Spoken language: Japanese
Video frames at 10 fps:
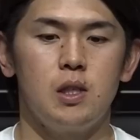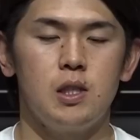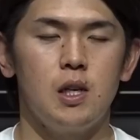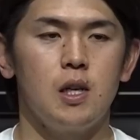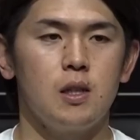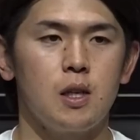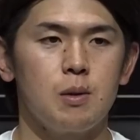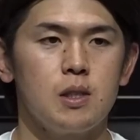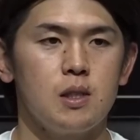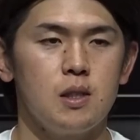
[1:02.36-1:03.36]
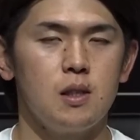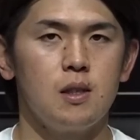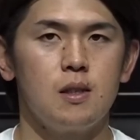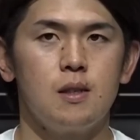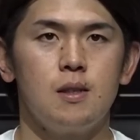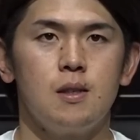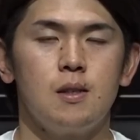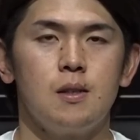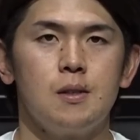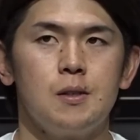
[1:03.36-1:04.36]
してやってきましたし、
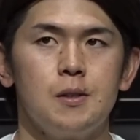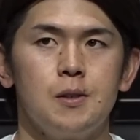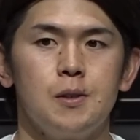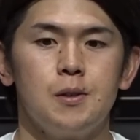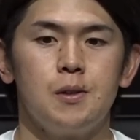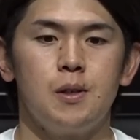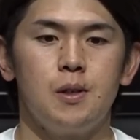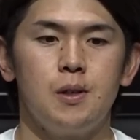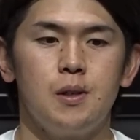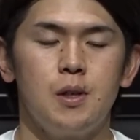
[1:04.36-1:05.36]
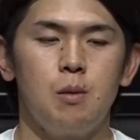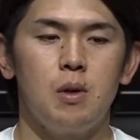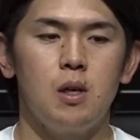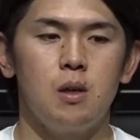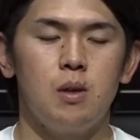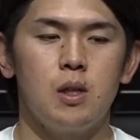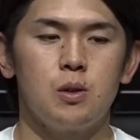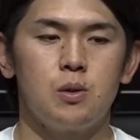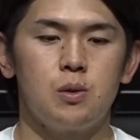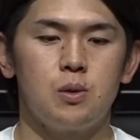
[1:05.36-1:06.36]
えー、今は
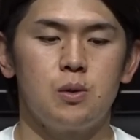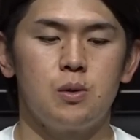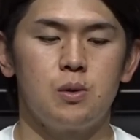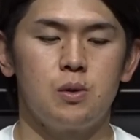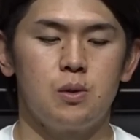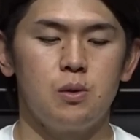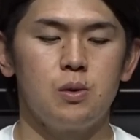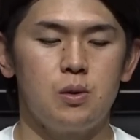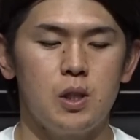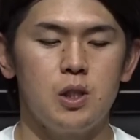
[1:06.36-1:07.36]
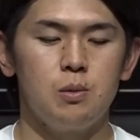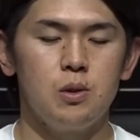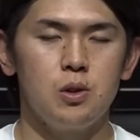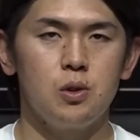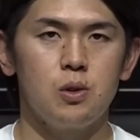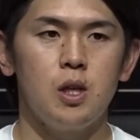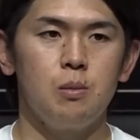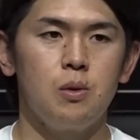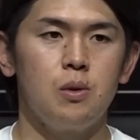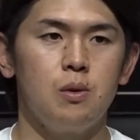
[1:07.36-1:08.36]
そうですね自分の状態
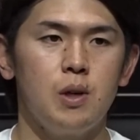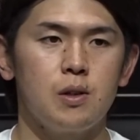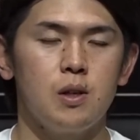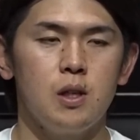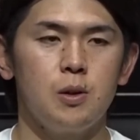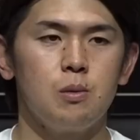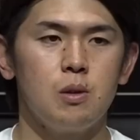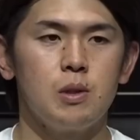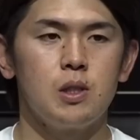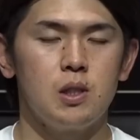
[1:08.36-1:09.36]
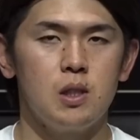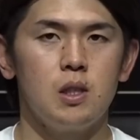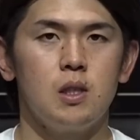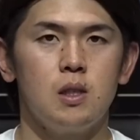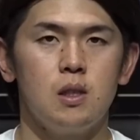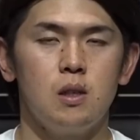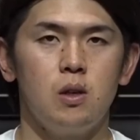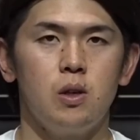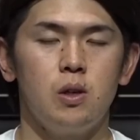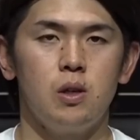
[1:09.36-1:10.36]
も悪くはないと思いますし、
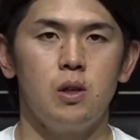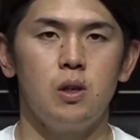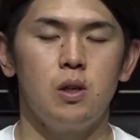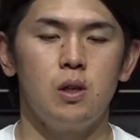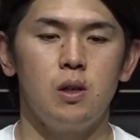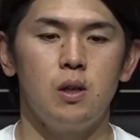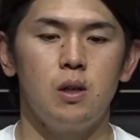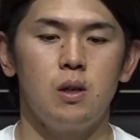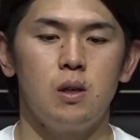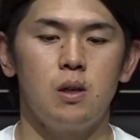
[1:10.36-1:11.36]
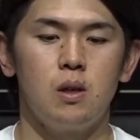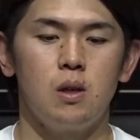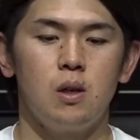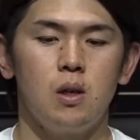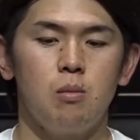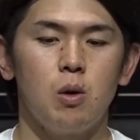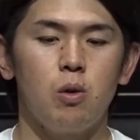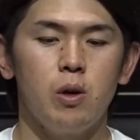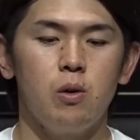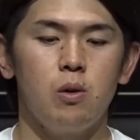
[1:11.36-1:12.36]
えーまあ、こ
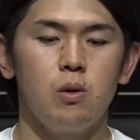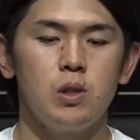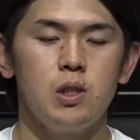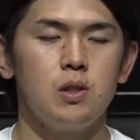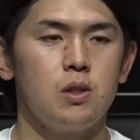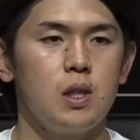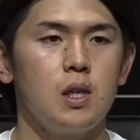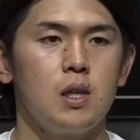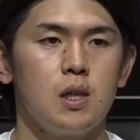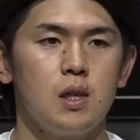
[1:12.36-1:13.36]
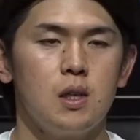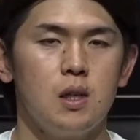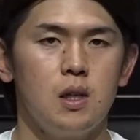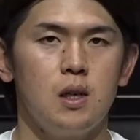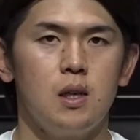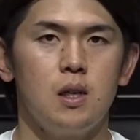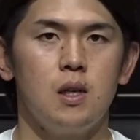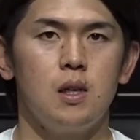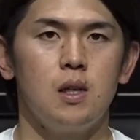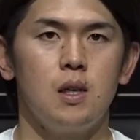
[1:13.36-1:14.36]
れをシーズンに、
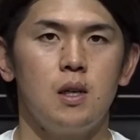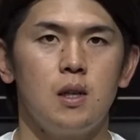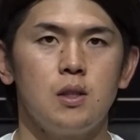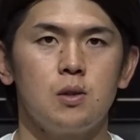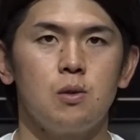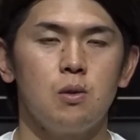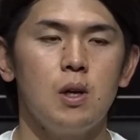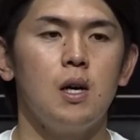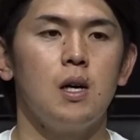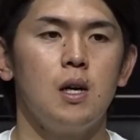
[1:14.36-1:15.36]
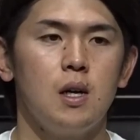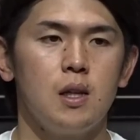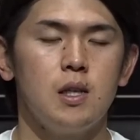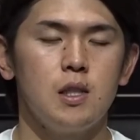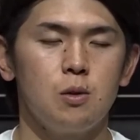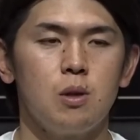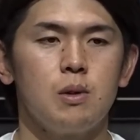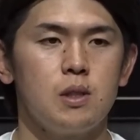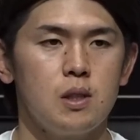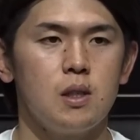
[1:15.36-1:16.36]
えー、出すことが大事だと思いま
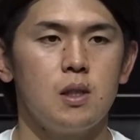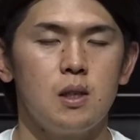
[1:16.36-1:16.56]
すし、